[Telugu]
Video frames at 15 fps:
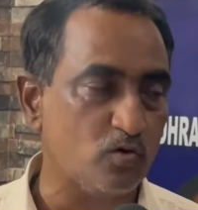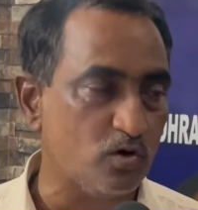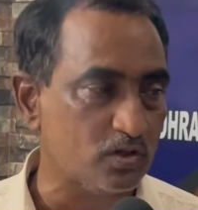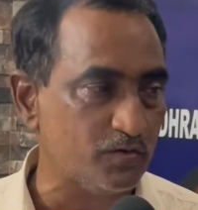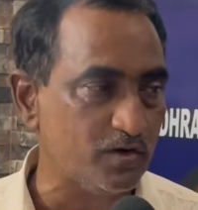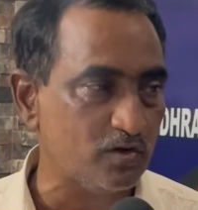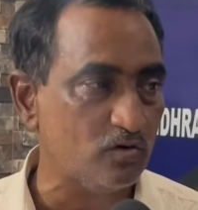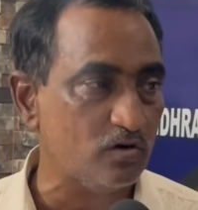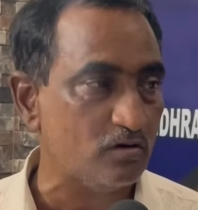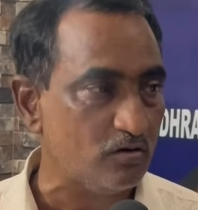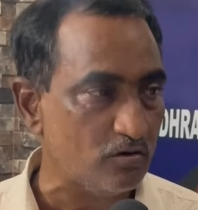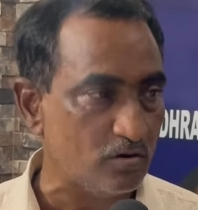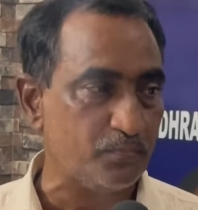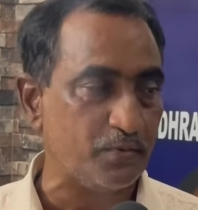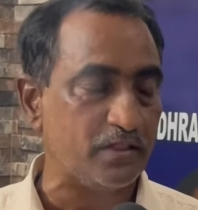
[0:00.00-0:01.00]
కోతవేట
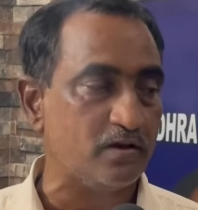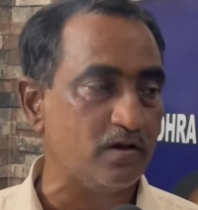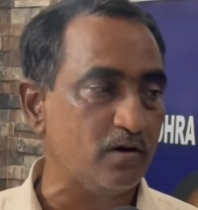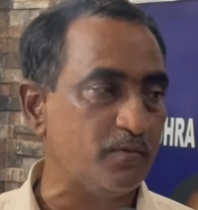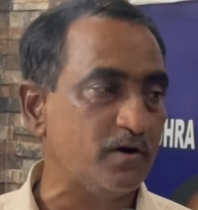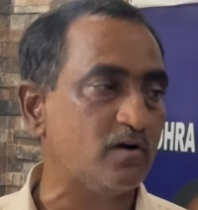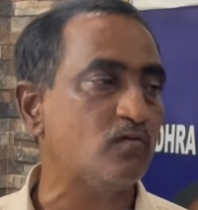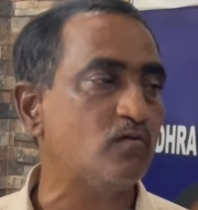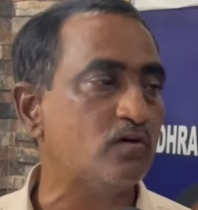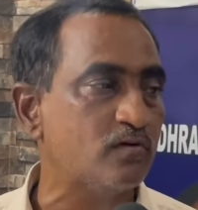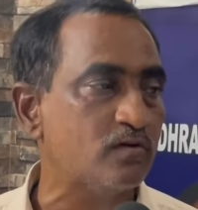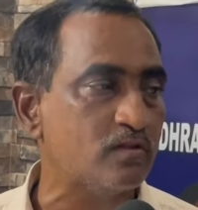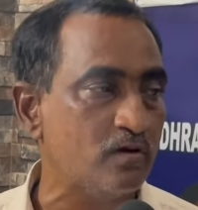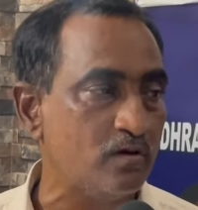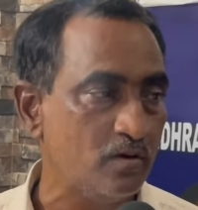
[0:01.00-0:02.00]
దూరంలో ఒక పది కిలోమీటర్లు కూడా
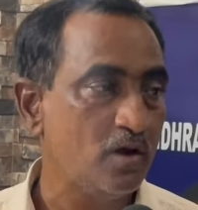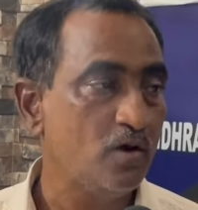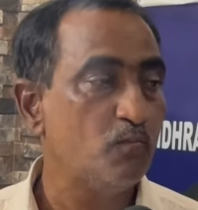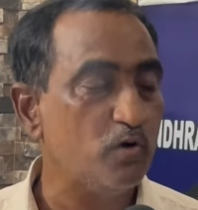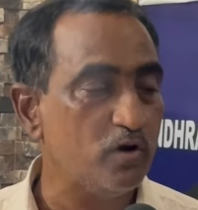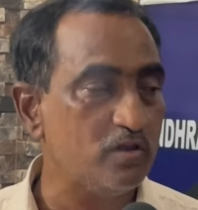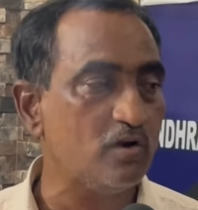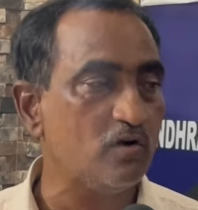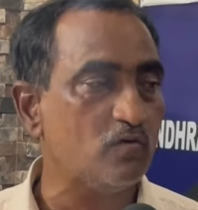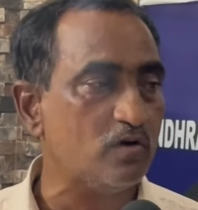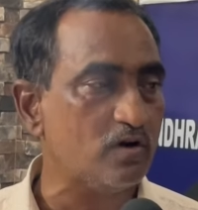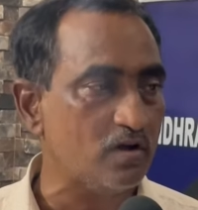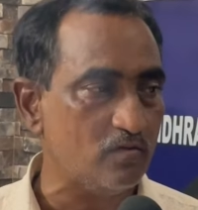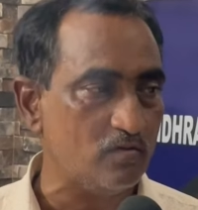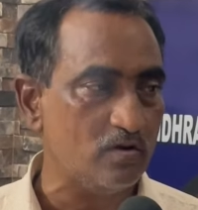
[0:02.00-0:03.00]
ఉంటుంది మొయిదిలో
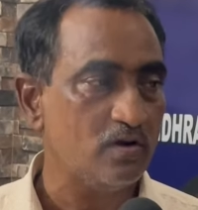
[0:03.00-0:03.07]
కూడా